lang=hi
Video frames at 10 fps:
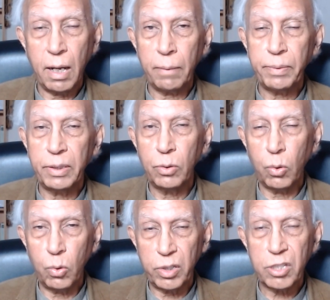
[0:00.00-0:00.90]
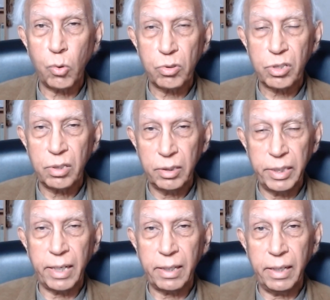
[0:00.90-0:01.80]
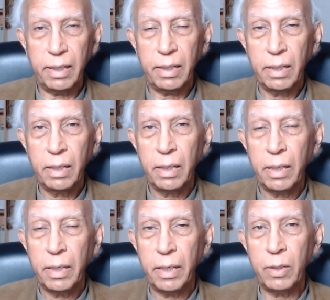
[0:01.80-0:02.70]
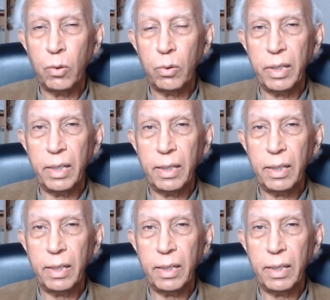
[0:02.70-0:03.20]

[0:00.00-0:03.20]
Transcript: आप इन दोनों की सोच देख लें इन्होंने